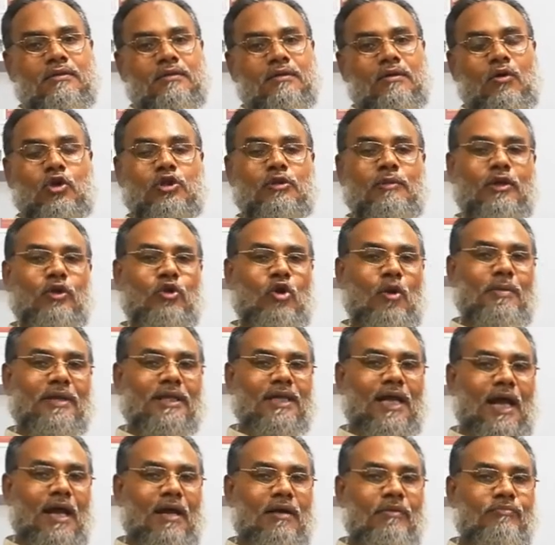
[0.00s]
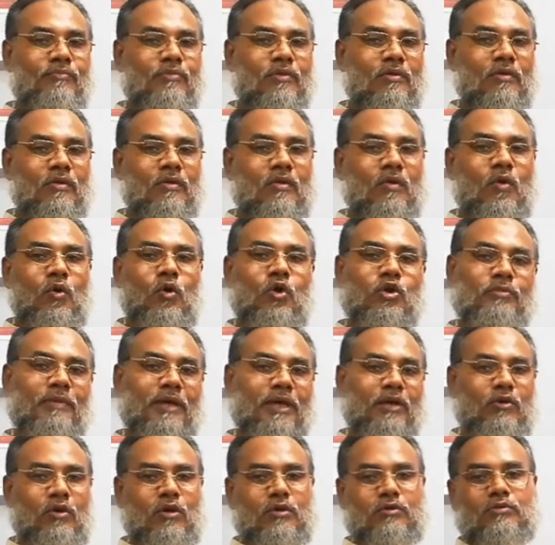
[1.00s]
হতে পারে কবিতা হতে পারে
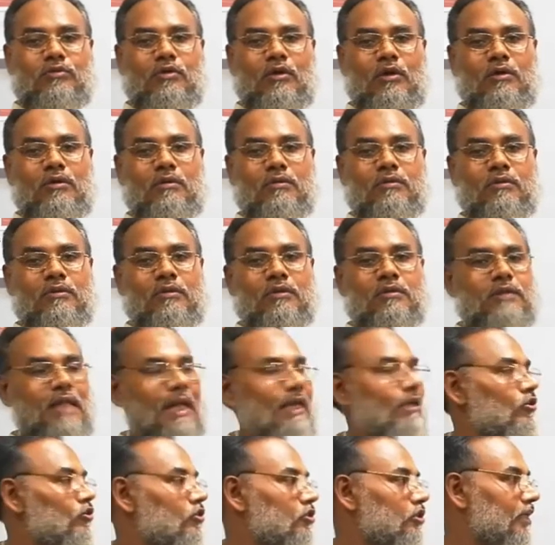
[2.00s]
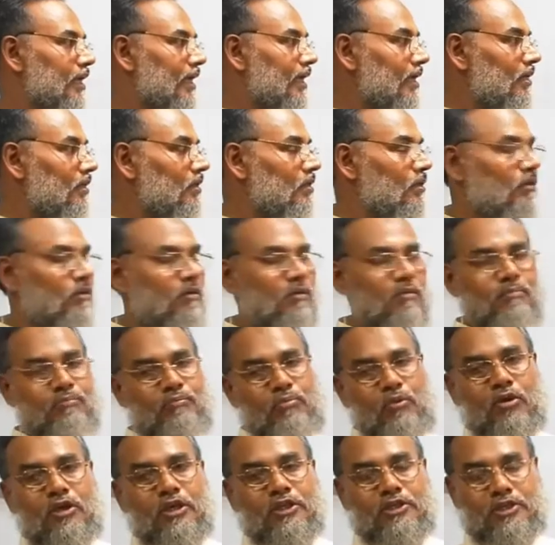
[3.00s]
গদ্য তাই হচ্ছে
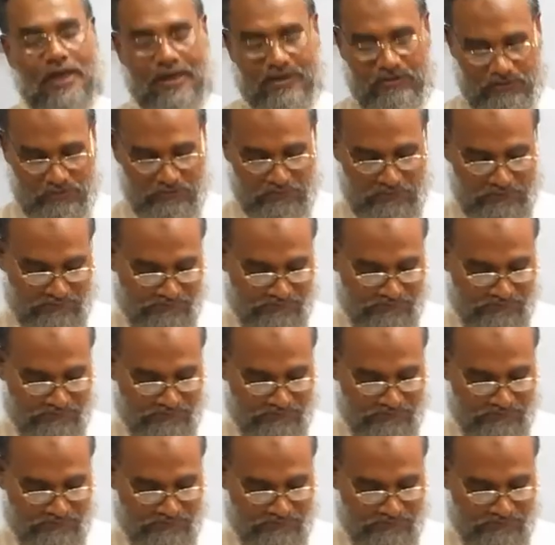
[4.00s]
পল্লী সাহিত্য